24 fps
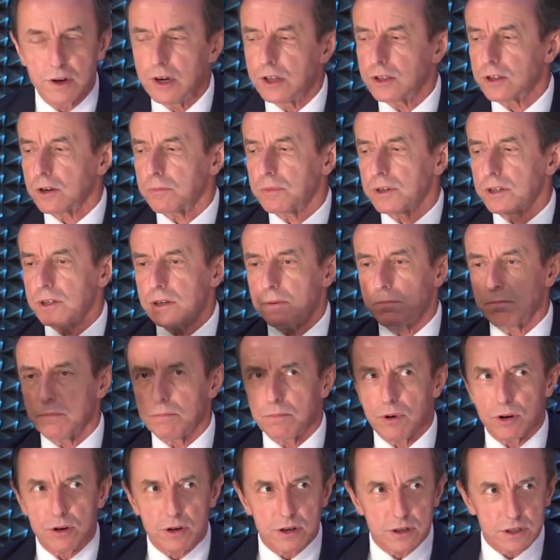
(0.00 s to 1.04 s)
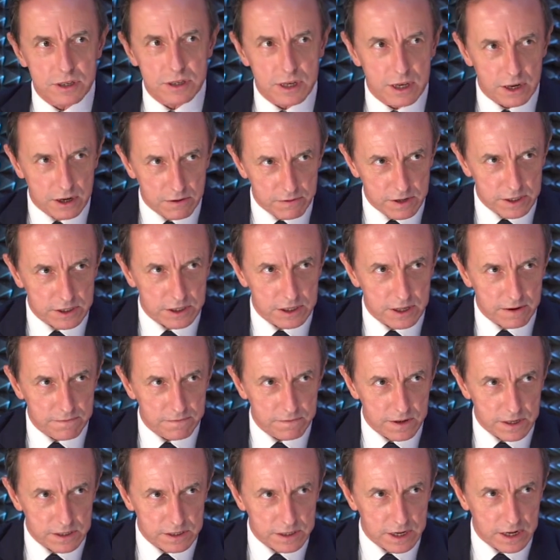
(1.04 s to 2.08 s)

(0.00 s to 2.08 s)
to będziemy mogli skierować tam więcej Czyli